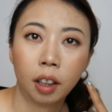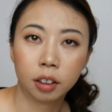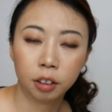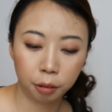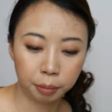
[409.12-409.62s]
好
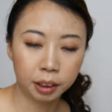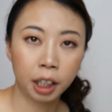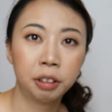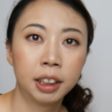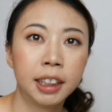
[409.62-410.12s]
的，我们
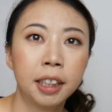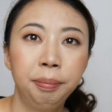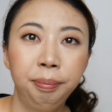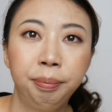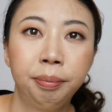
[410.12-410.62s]
待会儿再见。
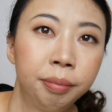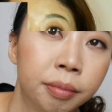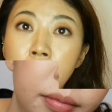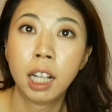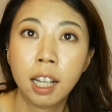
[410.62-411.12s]
我
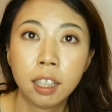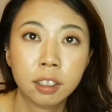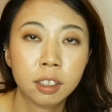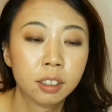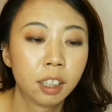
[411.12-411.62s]
回来啦，
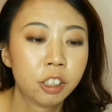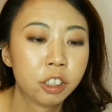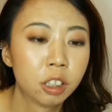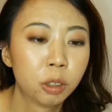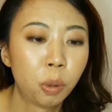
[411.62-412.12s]
现在
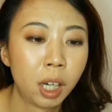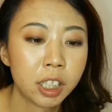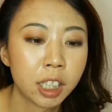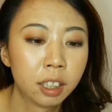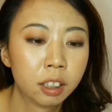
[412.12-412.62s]
是晚
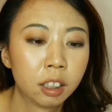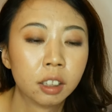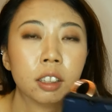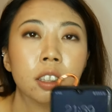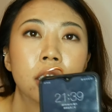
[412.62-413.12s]
上
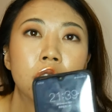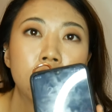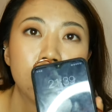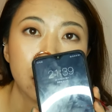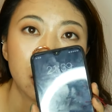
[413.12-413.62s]
的
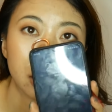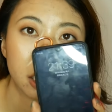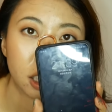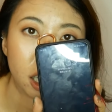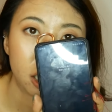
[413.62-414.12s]

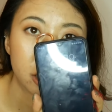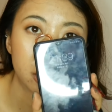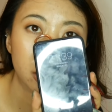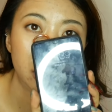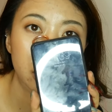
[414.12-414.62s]
二
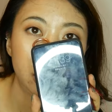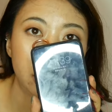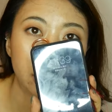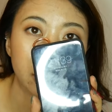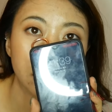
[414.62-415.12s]
十一
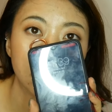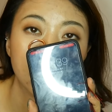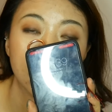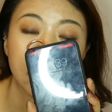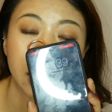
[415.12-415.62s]
点
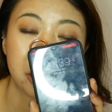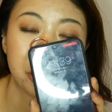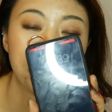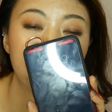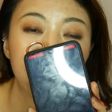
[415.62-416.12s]
三
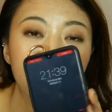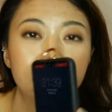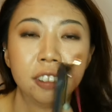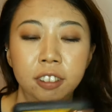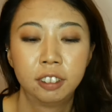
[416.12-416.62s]
十九分。